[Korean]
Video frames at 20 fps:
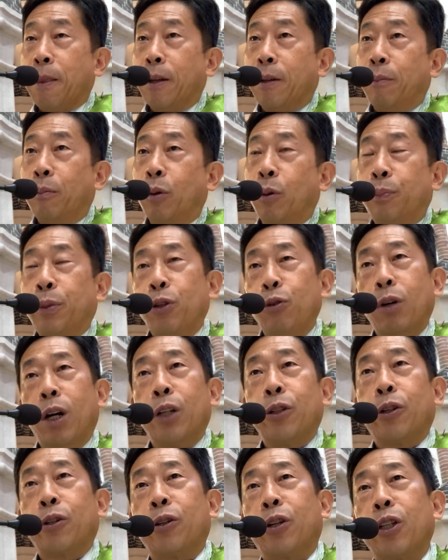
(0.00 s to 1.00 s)
뭐 비유가
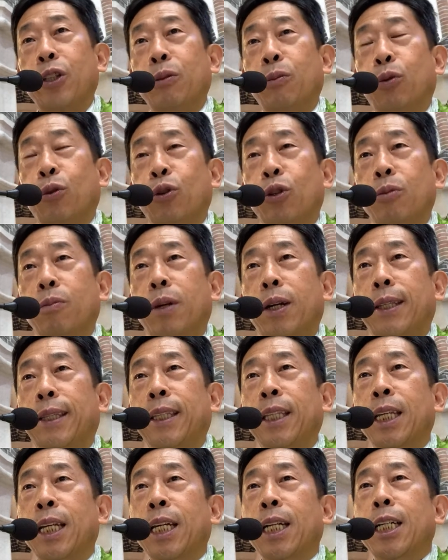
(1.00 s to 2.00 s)
적절한지 모르지만
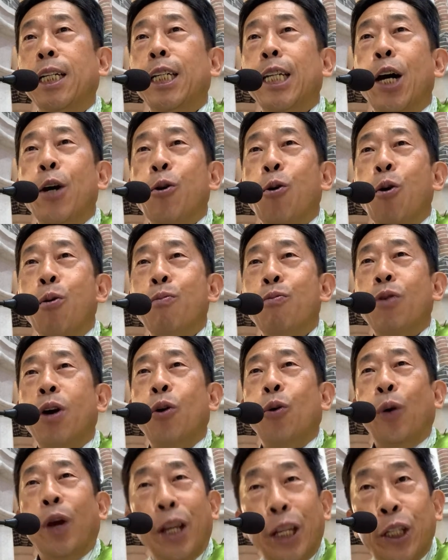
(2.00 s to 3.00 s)
의학 공부가
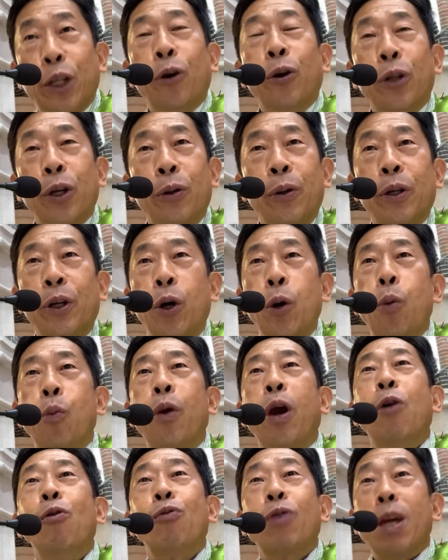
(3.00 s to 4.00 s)
왜 이렇게 어려워요?
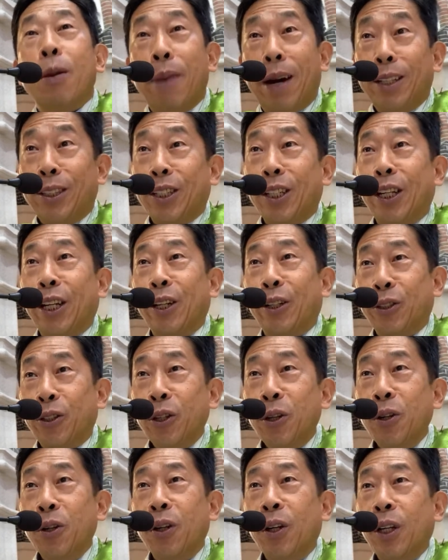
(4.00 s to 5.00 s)
외울 게 많잖아요. 그죠?
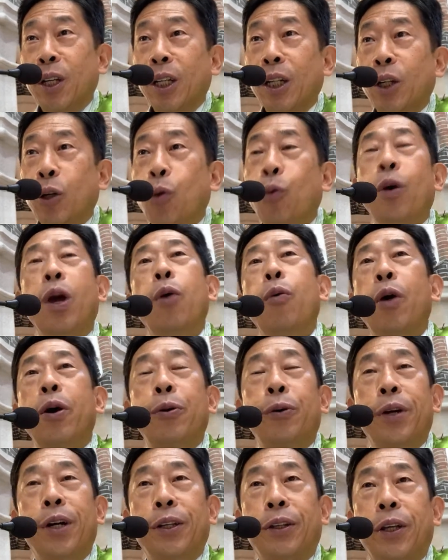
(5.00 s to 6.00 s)
왜
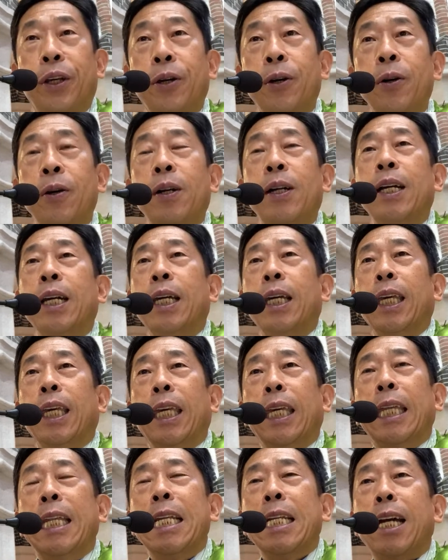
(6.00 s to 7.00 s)
외워야 돼요?
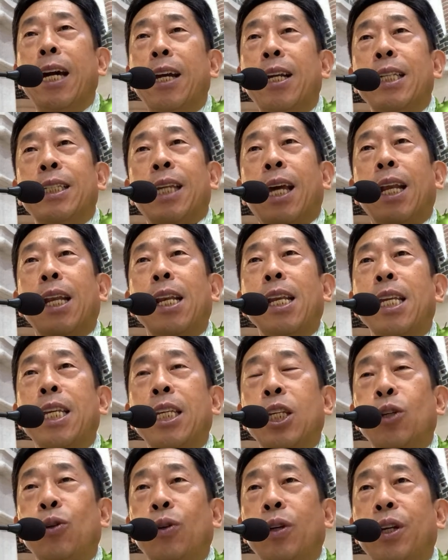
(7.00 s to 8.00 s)
인간을
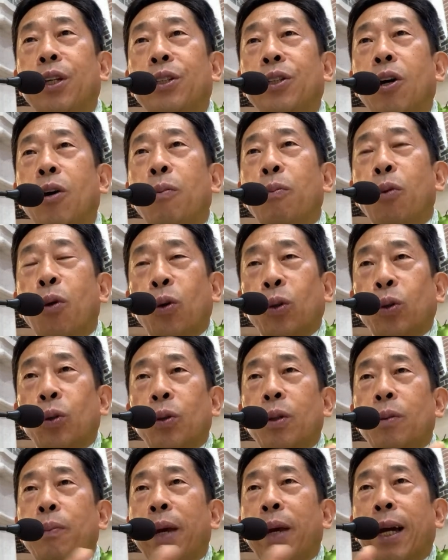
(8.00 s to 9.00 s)
살리기 위해서
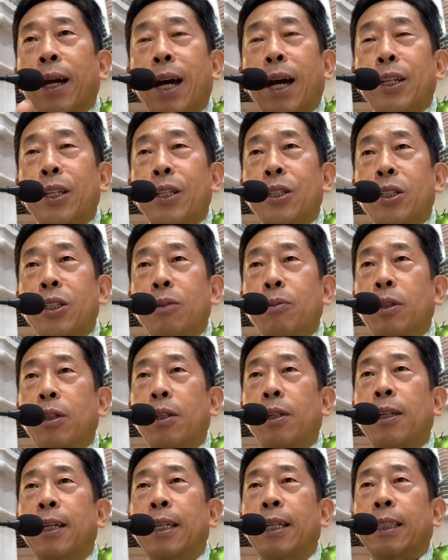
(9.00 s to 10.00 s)
모든
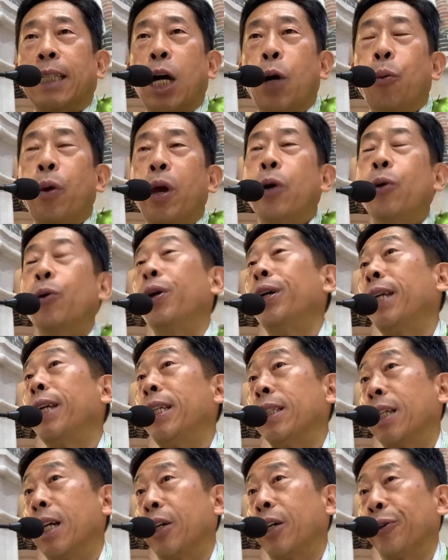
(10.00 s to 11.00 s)
메커니즘을 다 외워야
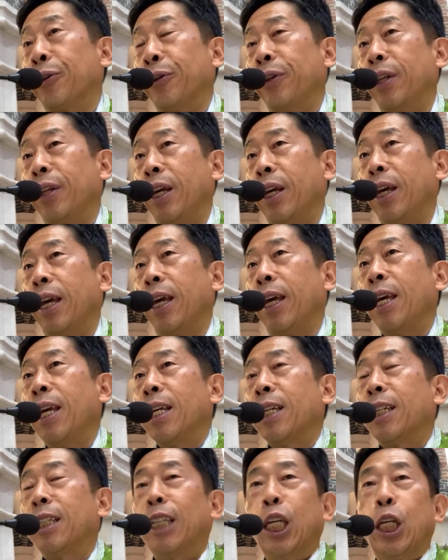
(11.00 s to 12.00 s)
되니까 그런데
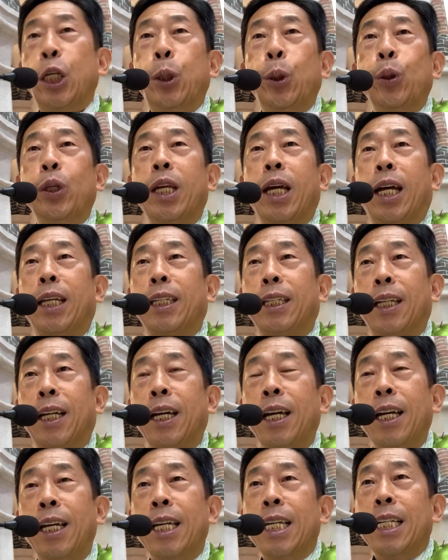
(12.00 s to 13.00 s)
그 이론이 아니라
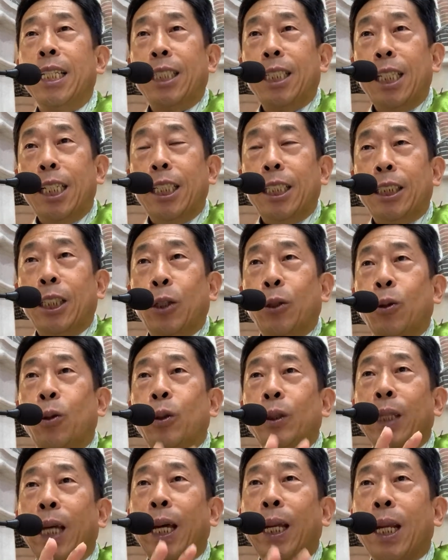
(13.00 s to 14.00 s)
실제로
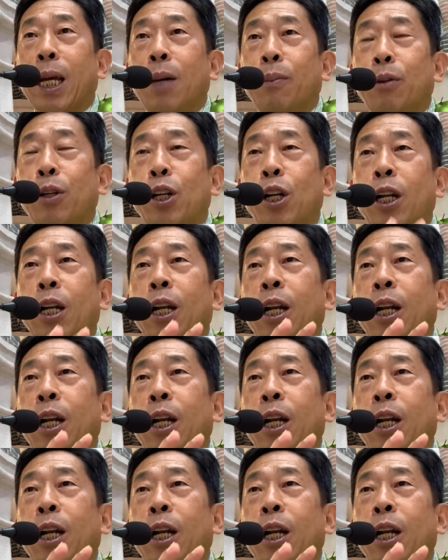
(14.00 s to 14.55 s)
사람을